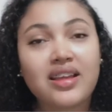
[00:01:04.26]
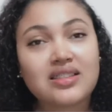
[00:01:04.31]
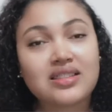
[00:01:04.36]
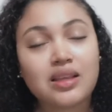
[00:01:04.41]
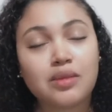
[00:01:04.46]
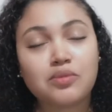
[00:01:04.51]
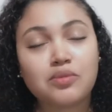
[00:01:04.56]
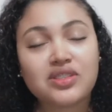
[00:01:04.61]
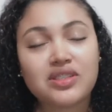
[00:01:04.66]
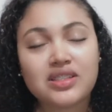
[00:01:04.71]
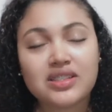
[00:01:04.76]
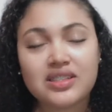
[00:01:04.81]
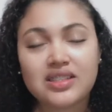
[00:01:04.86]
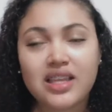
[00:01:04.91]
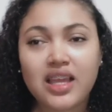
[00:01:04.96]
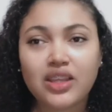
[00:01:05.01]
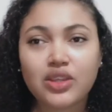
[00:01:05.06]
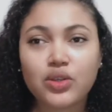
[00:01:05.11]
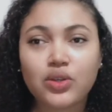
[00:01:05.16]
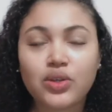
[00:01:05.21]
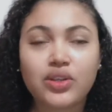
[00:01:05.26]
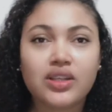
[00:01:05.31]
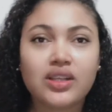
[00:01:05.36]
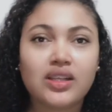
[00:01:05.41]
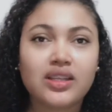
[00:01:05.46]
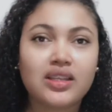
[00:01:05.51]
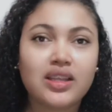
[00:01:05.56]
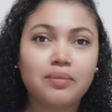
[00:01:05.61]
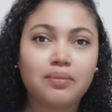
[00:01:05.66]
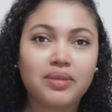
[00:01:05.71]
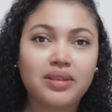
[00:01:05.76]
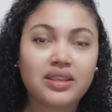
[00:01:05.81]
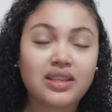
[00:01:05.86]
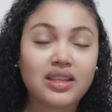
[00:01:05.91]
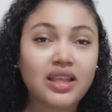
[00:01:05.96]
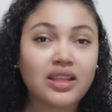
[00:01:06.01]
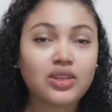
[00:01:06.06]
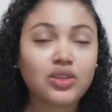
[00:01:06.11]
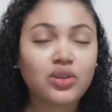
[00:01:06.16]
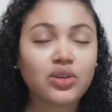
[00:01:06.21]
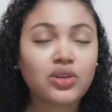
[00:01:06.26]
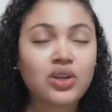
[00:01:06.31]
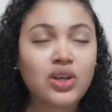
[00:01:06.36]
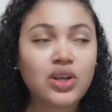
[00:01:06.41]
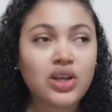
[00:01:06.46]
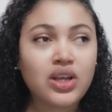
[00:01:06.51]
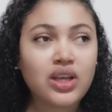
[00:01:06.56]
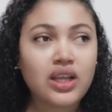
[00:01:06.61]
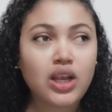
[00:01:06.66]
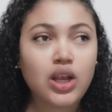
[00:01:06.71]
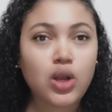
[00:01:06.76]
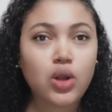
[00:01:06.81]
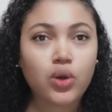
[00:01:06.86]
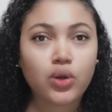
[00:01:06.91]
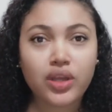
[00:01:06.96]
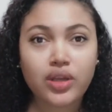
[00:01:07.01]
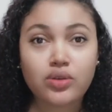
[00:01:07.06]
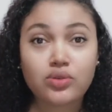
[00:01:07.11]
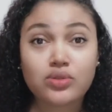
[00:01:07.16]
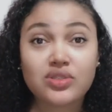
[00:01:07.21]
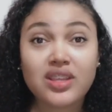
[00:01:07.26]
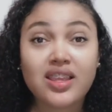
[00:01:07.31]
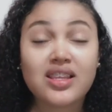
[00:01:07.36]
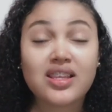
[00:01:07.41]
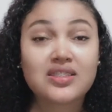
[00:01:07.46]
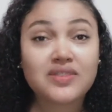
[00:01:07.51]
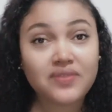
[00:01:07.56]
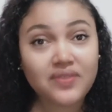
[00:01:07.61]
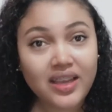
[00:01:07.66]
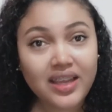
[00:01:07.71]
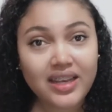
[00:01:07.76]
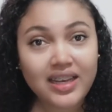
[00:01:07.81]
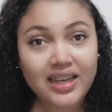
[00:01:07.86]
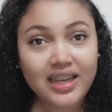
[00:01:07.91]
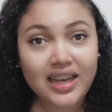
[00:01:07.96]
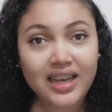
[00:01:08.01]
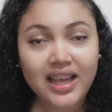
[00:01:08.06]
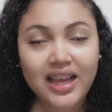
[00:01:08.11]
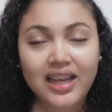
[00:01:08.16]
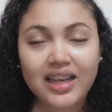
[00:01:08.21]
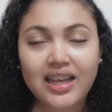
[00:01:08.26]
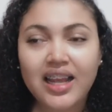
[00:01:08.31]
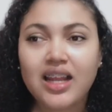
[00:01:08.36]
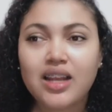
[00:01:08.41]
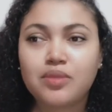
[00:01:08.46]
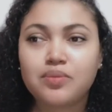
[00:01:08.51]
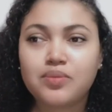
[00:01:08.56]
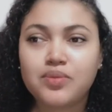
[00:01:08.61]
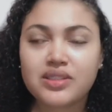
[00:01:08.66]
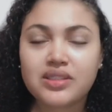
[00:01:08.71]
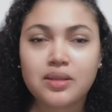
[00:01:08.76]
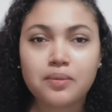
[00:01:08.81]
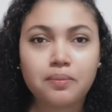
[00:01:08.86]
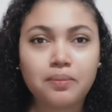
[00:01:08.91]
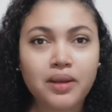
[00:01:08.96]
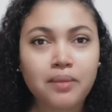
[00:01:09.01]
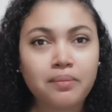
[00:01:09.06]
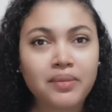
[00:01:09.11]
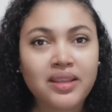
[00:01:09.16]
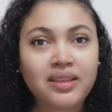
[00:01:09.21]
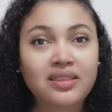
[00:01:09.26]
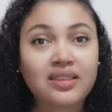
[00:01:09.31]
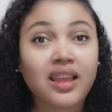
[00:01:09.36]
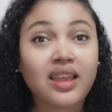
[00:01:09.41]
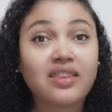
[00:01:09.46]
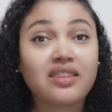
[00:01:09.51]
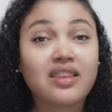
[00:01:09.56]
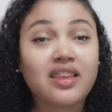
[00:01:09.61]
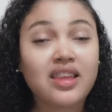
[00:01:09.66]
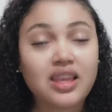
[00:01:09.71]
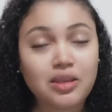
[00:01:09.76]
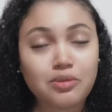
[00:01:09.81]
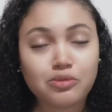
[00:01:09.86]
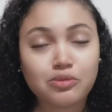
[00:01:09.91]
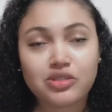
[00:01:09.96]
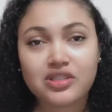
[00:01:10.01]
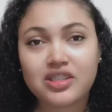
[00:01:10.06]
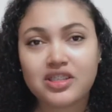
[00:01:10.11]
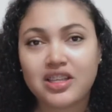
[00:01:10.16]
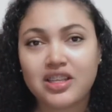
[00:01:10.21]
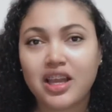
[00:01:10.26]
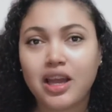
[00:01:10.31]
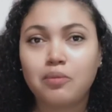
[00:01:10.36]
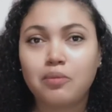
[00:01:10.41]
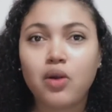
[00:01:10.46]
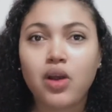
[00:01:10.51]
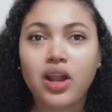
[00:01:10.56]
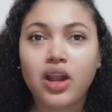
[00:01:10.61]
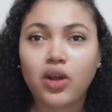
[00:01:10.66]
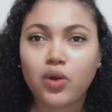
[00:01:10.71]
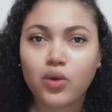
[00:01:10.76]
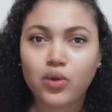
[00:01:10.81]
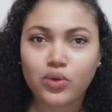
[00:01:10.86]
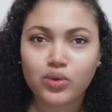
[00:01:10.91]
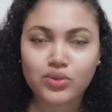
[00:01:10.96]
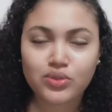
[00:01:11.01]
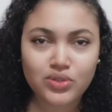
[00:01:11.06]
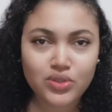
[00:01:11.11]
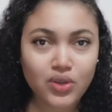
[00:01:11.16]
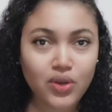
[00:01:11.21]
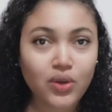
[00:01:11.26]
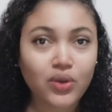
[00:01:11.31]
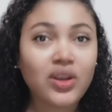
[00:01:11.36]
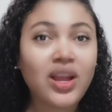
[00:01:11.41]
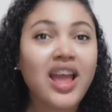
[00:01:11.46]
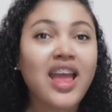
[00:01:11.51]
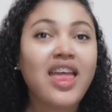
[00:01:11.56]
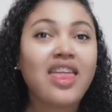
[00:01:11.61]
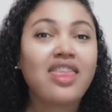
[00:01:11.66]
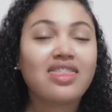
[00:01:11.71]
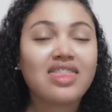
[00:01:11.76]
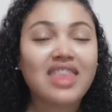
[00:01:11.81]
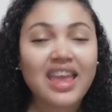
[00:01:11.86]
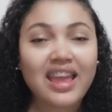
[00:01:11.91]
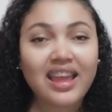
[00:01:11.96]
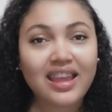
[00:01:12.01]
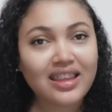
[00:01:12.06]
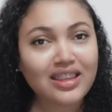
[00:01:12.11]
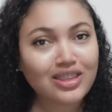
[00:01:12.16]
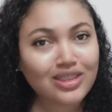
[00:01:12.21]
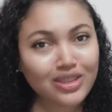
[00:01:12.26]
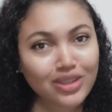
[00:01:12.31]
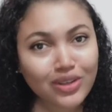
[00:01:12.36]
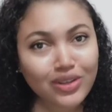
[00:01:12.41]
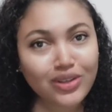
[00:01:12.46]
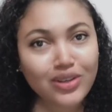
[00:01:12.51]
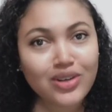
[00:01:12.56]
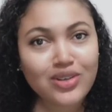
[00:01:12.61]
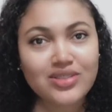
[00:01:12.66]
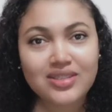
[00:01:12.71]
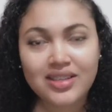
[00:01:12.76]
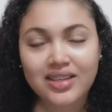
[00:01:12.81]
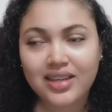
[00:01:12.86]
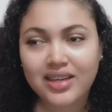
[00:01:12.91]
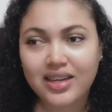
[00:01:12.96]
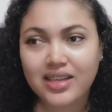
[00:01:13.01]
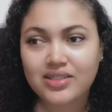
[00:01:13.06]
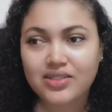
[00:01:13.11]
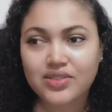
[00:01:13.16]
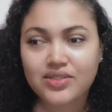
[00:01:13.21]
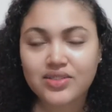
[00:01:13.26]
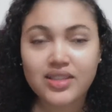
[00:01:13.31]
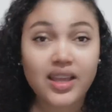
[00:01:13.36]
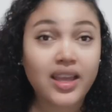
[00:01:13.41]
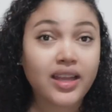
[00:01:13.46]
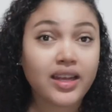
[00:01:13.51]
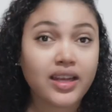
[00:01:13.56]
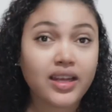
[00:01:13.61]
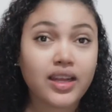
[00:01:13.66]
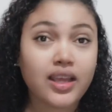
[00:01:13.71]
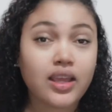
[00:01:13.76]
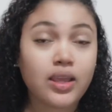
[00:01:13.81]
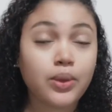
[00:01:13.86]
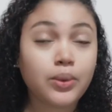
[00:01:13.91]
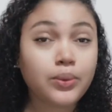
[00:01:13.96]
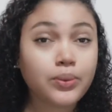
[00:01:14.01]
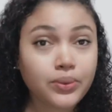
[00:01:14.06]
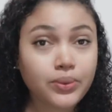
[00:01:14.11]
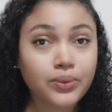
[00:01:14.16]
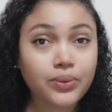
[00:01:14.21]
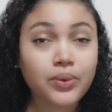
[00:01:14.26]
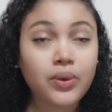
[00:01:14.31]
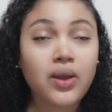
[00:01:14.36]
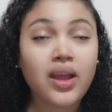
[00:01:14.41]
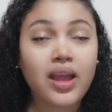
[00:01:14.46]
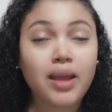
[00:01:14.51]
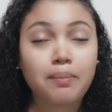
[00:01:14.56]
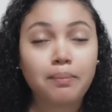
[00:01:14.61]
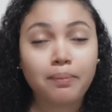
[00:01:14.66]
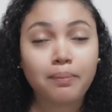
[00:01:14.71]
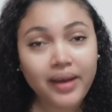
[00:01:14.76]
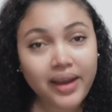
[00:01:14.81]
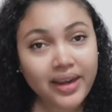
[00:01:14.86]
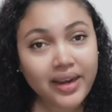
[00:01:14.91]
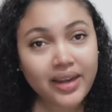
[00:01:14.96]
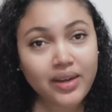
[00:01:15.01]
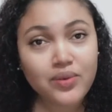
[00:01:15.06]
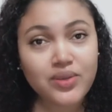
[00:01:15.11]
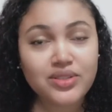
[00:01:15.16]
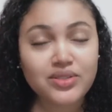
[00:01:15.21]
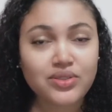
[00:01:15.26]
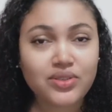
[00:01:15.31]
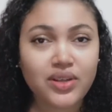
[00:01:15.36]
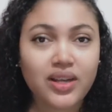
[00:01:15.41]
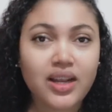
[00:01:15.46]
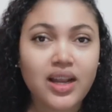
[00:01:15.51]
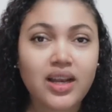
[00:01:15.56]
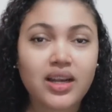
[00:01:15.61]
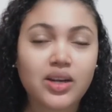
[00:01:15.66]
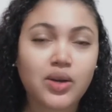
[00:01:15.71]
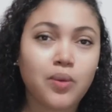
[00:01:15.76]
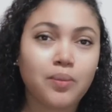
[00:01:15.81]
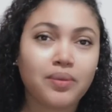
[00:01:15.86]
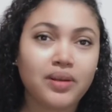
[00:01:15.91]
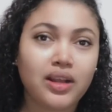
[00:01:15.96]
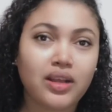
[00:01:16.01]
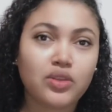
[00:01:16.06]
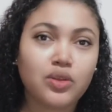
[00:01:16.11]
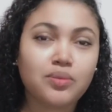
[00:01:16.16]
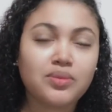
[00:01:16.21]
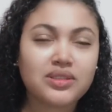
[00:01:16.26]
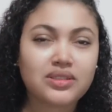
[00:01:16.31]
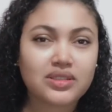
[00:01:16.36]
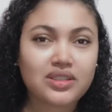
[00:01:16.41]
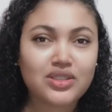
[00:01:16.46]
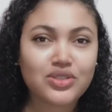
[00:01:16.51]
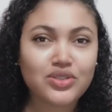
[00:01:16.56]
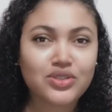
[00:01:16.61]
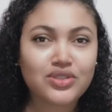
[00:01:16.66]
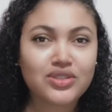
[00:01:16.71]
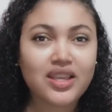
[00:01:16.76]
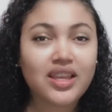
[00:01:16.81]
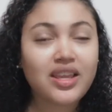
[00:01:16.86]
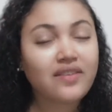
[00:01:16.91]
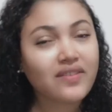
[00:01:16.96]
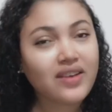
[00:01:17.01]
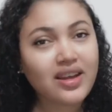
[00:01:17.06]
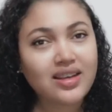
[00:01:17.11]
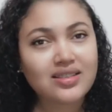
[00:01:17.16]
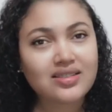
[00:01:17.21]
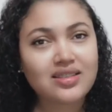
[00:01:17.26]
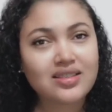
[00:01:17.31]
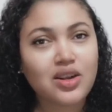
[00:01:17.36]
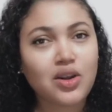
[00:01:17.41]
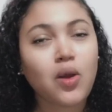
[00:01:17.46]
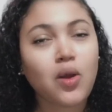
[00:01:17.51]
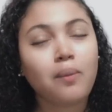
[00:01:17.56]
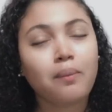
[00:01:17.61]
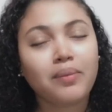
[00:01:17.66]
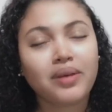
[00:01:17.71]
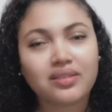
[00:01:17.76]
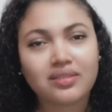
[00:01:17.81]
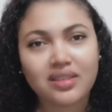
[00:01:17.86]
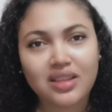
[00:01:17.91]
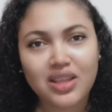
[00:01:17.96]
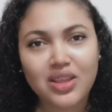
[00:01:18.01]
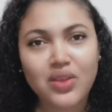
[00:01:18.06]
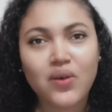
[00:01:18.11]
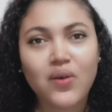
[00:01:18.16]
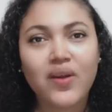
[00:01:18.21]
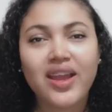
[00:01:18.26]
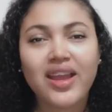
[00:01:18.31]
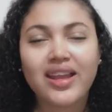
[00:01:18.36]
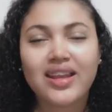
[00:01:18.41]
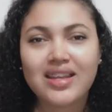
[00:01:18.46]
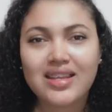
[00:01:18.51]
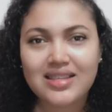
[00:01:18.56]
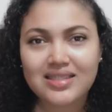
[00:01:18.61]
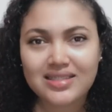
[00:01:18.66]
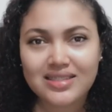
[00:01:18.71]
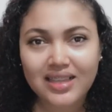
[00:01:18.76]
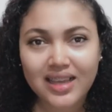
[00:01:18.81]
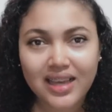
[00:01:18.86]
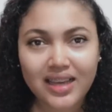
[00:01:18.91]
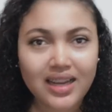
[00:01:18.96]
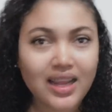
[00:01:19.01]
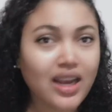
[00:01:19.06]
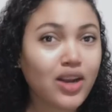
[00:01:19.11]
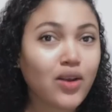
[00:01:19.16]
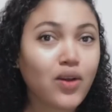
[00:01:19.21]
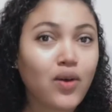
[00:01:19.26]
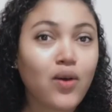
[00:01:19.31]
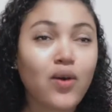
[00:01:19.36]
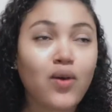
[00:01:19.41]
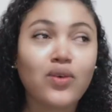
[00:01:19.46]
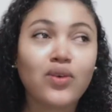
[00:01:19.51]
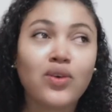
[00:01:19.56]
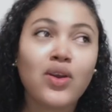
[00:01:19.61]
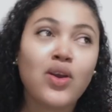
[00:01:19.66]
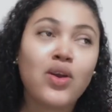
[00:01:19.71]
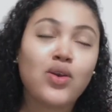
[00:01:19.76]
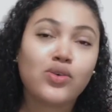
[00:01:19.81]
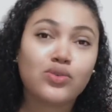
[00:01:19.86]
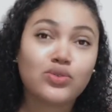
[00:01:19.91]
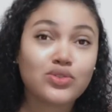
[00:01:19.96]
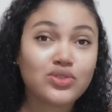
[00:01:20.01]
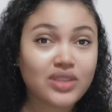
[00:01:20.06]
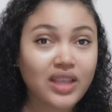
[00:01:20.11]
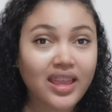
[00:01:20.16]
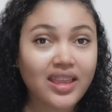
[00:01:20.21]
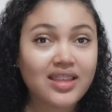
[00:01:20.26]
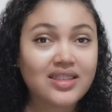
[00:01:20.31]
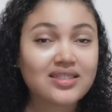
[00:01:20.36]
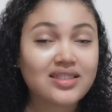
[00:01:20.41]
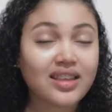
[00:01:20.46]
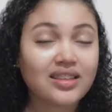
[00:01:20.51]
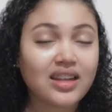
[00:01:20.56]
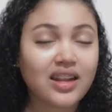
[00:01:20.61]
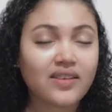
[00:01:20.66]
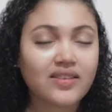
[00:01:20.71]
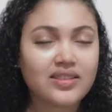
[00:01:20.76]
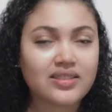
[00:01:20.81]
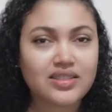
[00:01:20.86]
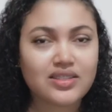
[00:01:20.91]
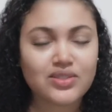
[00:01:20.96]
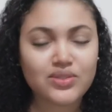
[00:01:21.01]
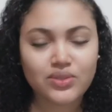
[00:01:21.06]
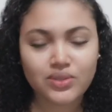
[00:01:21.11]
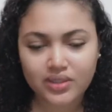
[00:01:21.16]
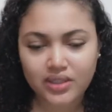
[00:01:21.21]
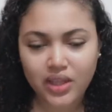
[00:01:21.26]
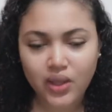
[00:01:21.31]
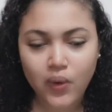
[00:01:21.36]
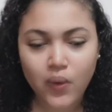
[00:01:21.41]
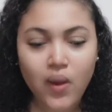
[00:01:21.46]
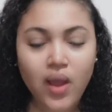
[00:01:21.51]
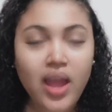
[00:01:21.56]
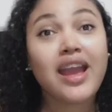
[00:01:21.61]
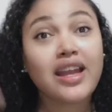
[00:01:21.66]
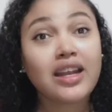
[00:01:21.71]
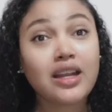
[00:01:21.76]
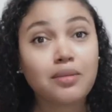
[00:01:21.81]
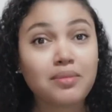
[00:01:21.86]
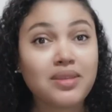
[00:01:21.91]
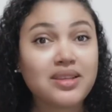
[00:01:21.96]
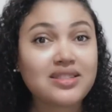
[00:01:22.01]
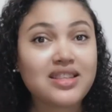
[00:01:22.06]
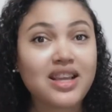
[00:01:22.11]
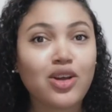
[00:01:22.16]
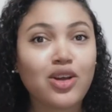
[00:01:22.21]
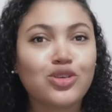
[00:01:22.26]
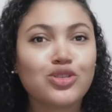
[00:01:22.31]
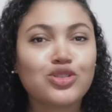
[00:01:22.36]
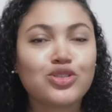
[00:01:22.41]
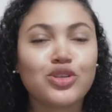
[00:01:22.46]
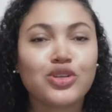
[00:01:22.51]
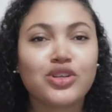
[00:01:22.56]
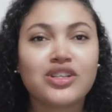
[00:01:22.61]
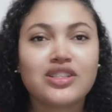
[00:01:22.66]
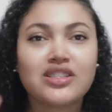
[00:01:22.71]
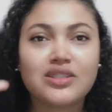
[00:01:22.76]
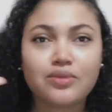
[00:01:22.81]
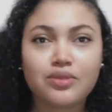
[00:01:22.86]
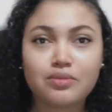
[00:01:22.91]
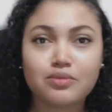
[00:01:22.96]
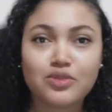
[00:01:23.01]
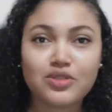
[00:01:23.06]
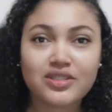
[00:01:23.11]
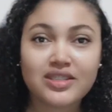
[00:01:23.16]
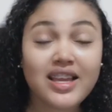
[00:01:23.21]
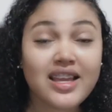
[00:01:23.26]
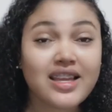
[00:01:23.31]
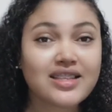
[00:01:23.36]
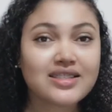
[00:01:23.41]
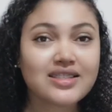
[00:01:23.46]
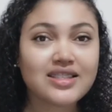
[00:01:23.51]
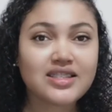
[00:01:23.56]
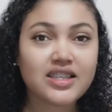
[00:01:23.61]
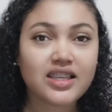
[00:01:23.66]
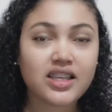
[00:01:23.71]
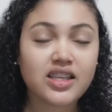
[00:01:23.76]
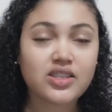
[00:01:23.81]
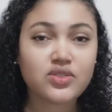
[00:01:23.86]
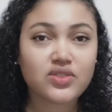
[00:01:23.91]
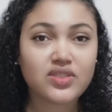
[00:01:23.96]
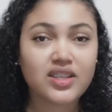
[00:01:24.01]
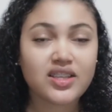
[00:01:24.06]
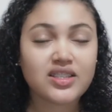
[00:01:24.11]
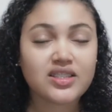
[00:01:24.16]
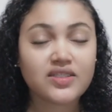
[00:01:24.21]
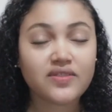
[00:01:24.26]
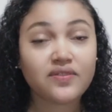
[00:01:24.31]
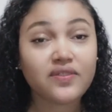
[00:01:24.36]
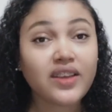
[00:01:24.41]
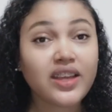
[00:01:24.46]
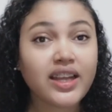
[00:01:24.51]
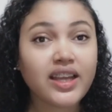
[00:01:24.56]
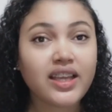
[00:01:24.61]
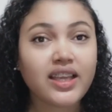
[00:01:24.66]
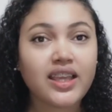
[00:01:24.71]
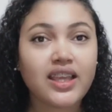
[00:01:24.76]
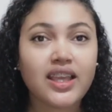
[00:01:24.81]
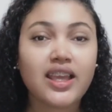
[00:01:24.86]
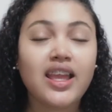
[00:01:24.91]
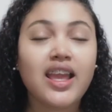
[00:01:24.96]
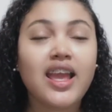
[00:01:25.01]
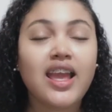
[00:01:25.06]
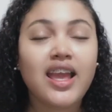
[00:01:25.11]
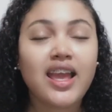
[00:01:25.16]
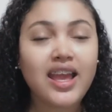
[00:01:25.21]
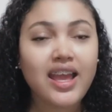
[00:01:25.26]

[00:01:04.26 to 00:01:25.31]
que estamos creciendo y dependiendo lo que ustedes ven en el canal, pues simplemente dijimos y llegamos a la conclusión de que todos los ingresos que generé YouTube para nuestro canal Recuperando Mis Rizos iba a ser compartido en este canal con ustedes a través de sorteo. En el mes de agosto recibimos este cheque que ustedes ven aquí.